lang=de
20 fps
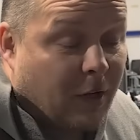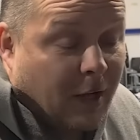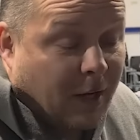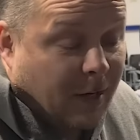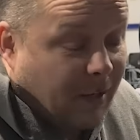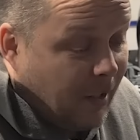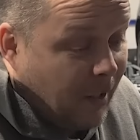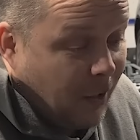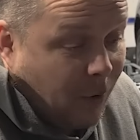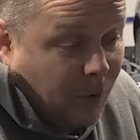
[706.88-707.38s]

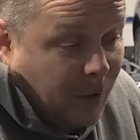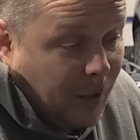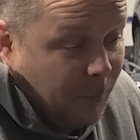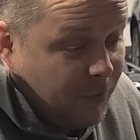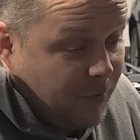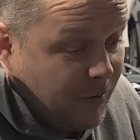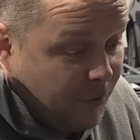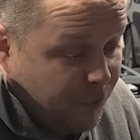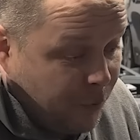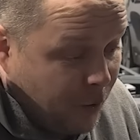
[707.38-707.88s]
Erklärung
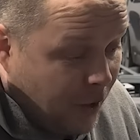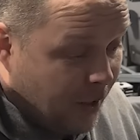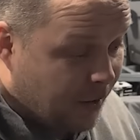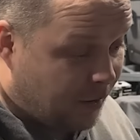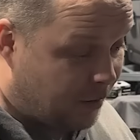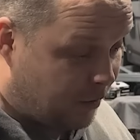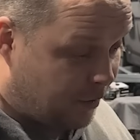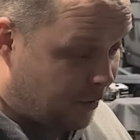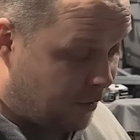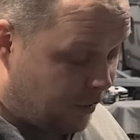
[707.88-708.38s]
gibt es dafür
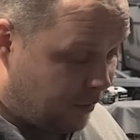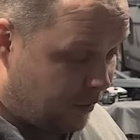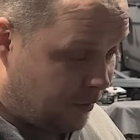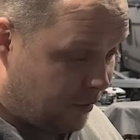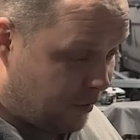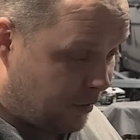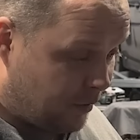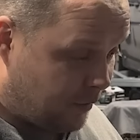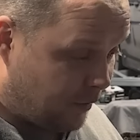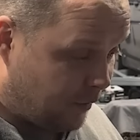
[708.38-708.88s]
eigentlich
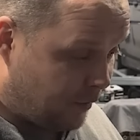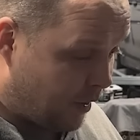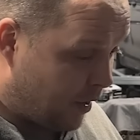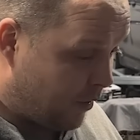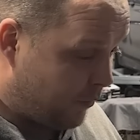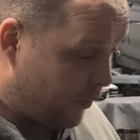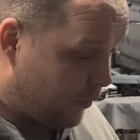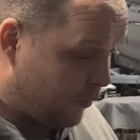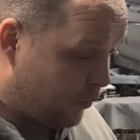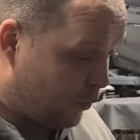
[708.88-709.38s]
nicht. Es ist
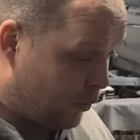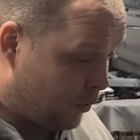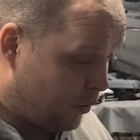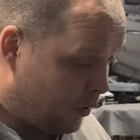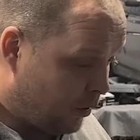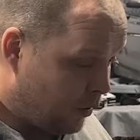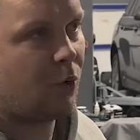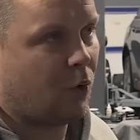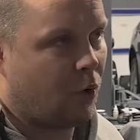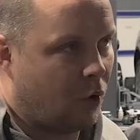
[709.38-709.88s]
einfach
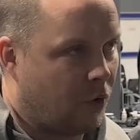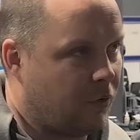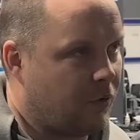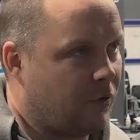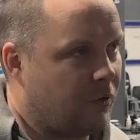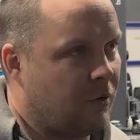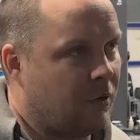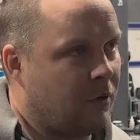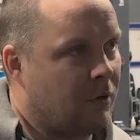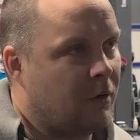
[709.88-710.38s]
so,
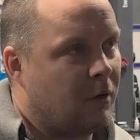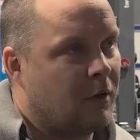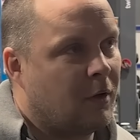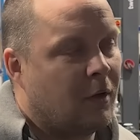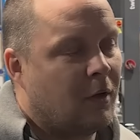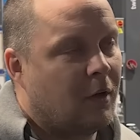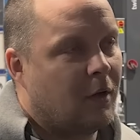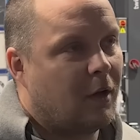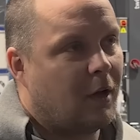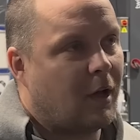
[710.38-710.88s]

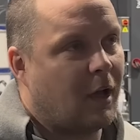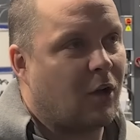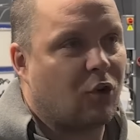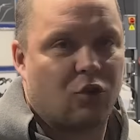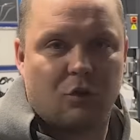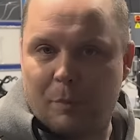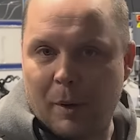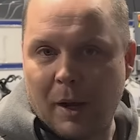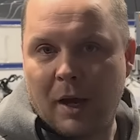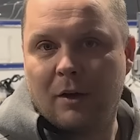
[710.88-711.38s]

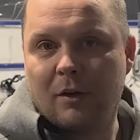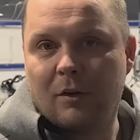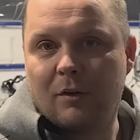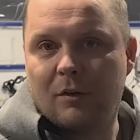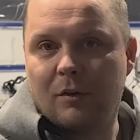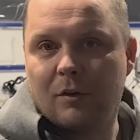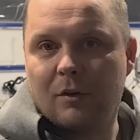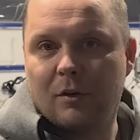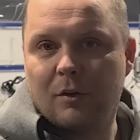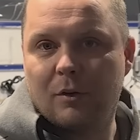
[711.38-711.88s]

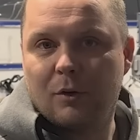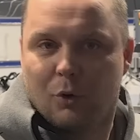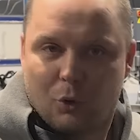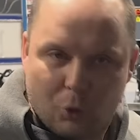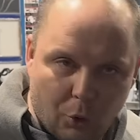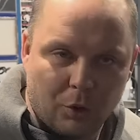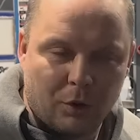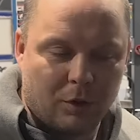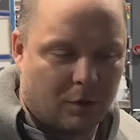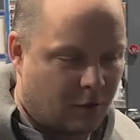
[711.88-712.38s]

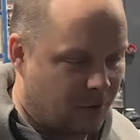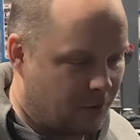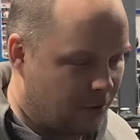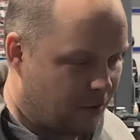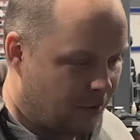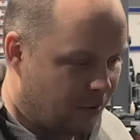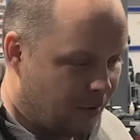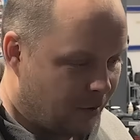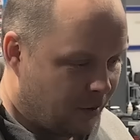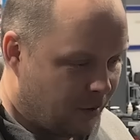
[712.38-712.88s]
Kostenersparnisgründe.
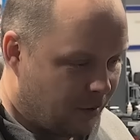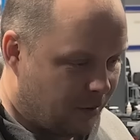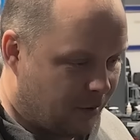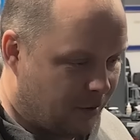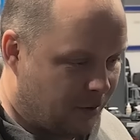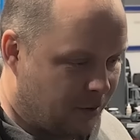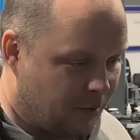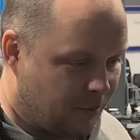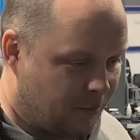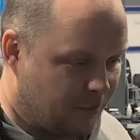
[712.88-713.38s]

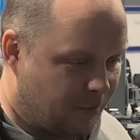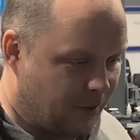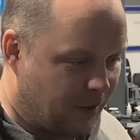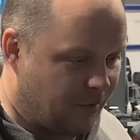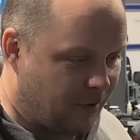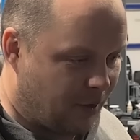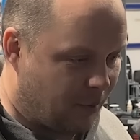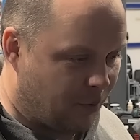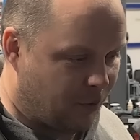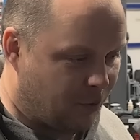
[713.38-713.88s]
Ähm, weil
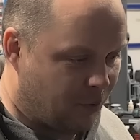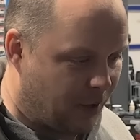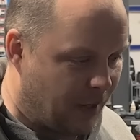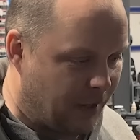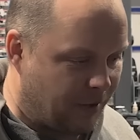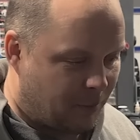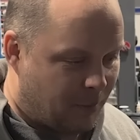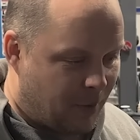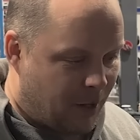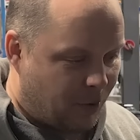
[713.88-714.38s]
ich sage mal so,
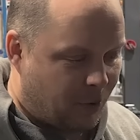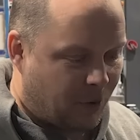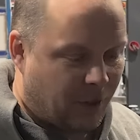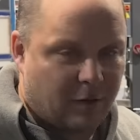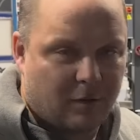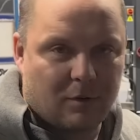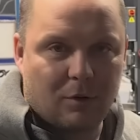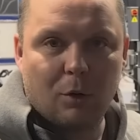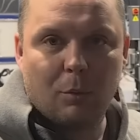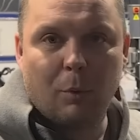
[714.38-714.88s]
hätte Marco
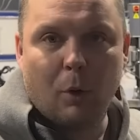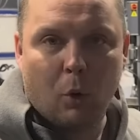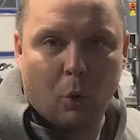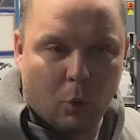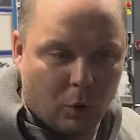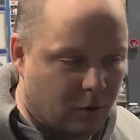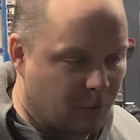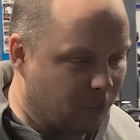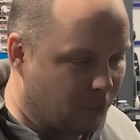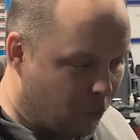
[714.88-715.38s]
jetzt einen
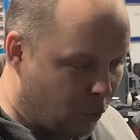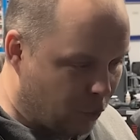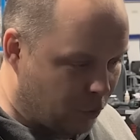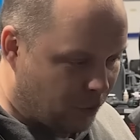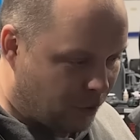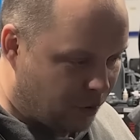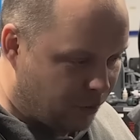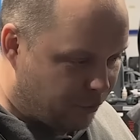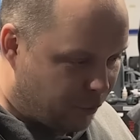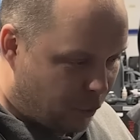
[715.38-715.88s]
überholten
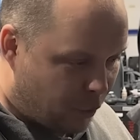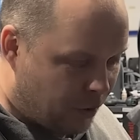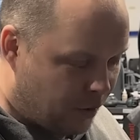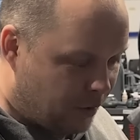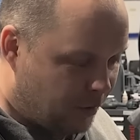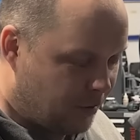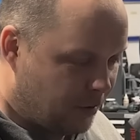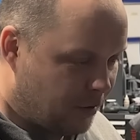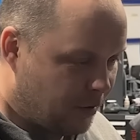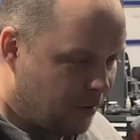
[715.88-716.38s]
Motor
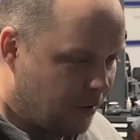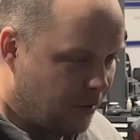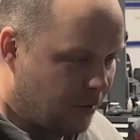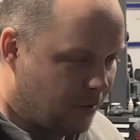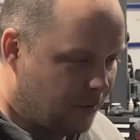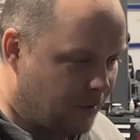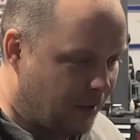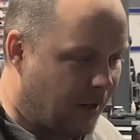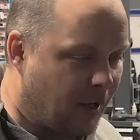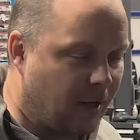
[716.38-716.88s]
gewollt,
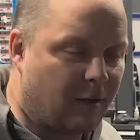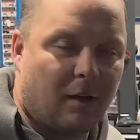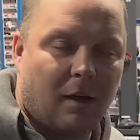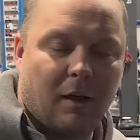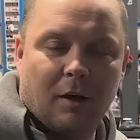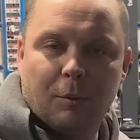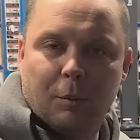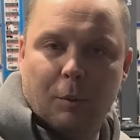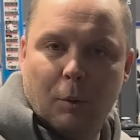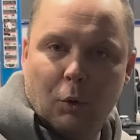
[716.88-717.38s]
dann hätte
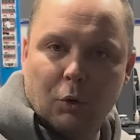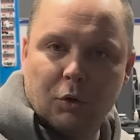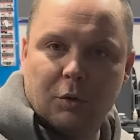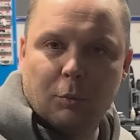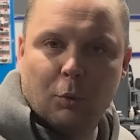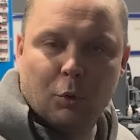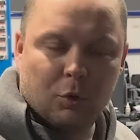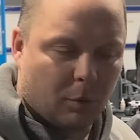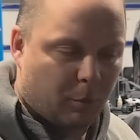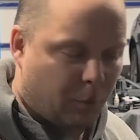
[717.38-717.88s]
er einen
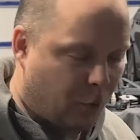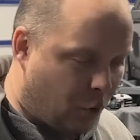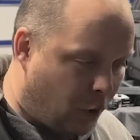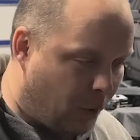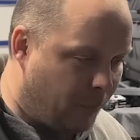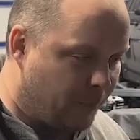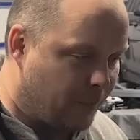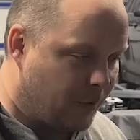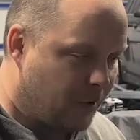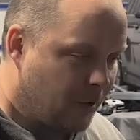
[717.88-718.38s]
überholten Motor
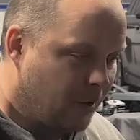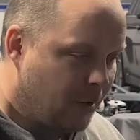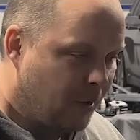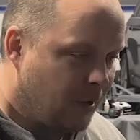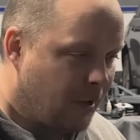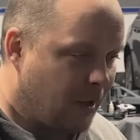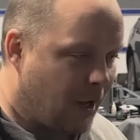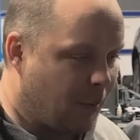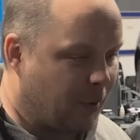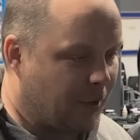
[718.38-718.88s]
bekommen.
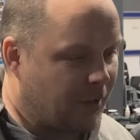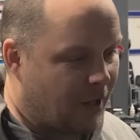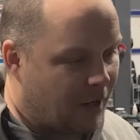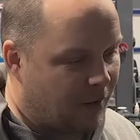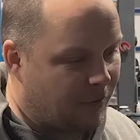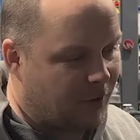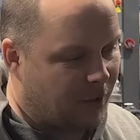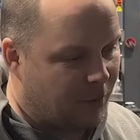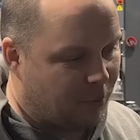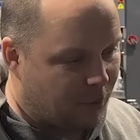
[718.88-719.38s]
Aber
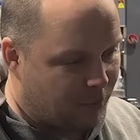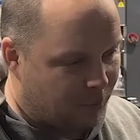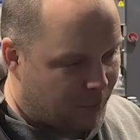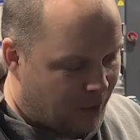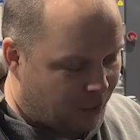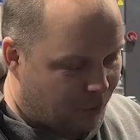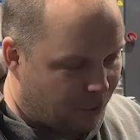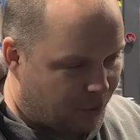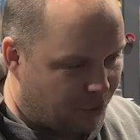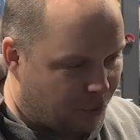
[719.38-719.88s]
da wir mit
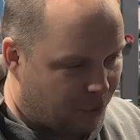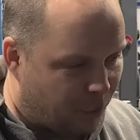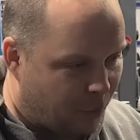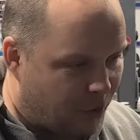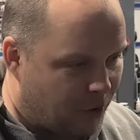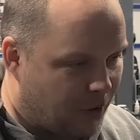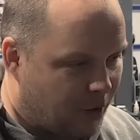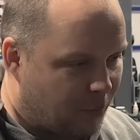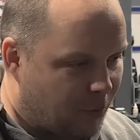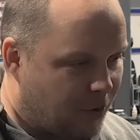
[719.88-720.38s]
Marco
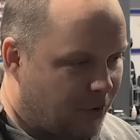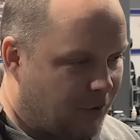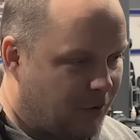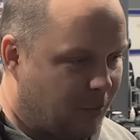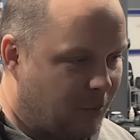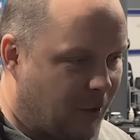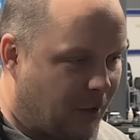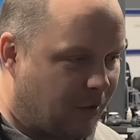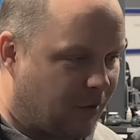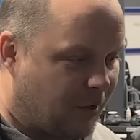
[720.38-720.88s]
gesprochen haben und ich
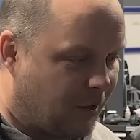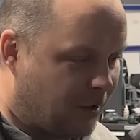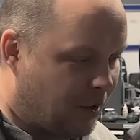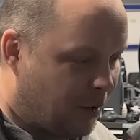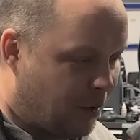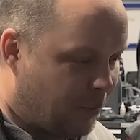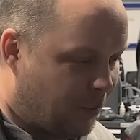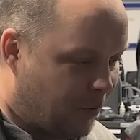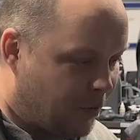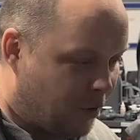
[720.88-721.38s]
ihm ja gesagt
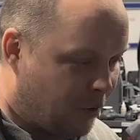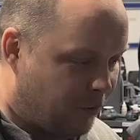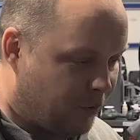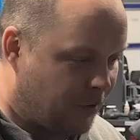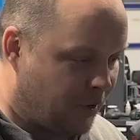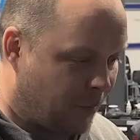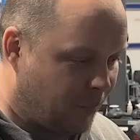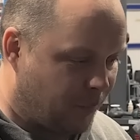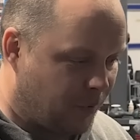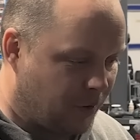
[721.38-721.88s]
habe, pass auf,
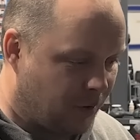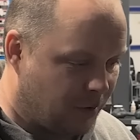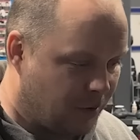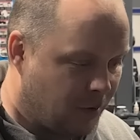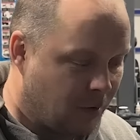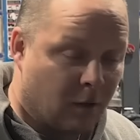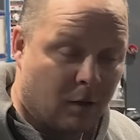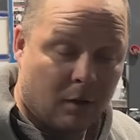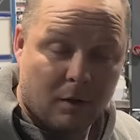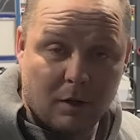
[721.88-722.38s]
ich habe
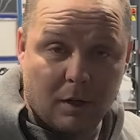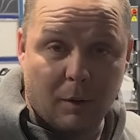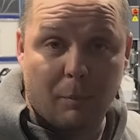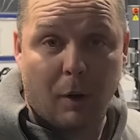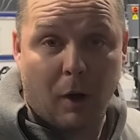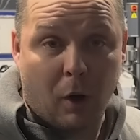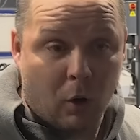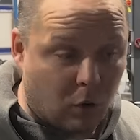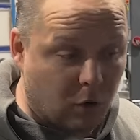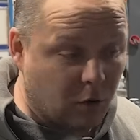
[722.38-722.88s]
einen
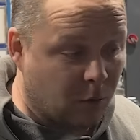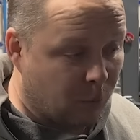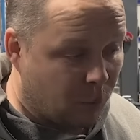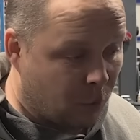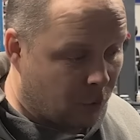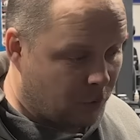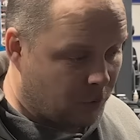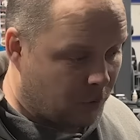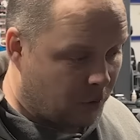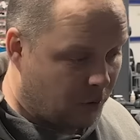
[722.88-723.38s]
gebrauchten
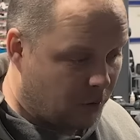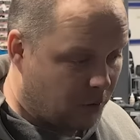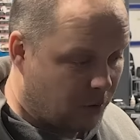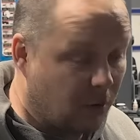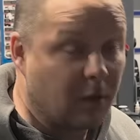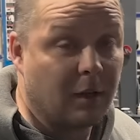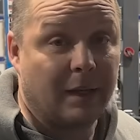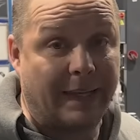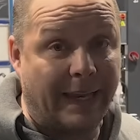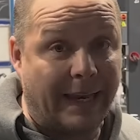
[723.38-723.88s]
Motor,
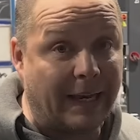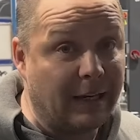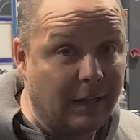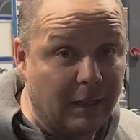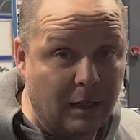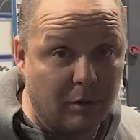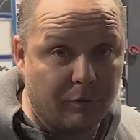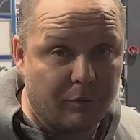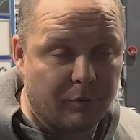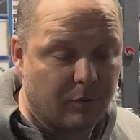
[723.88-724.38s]
der
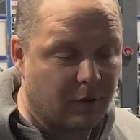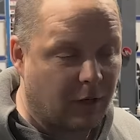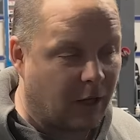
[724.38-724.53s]
lief.